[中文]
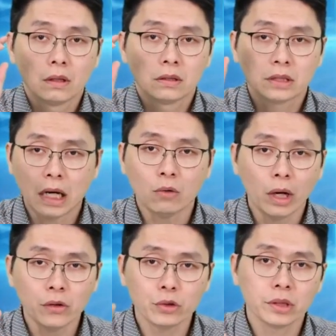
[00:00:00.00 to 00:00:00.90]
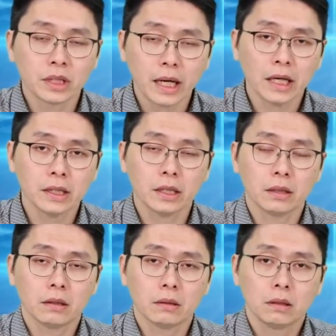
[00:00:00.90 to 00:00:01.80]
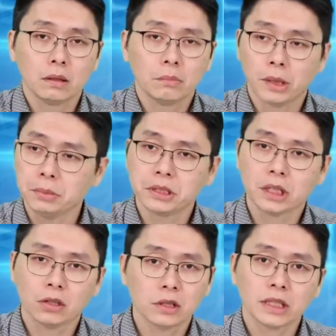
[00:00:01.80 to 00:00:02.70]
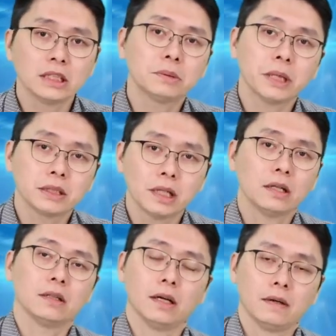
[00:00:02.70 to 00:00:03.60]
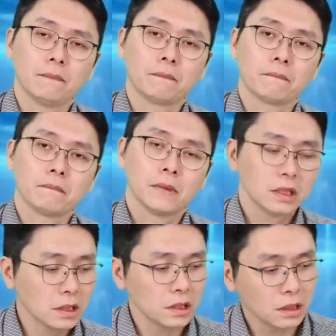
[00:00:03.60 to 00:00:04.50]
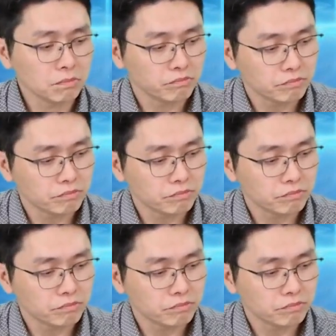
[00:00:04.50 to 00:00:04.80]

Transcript: 相关绿能概念本益比现在都20-30倍以上了啦，这个连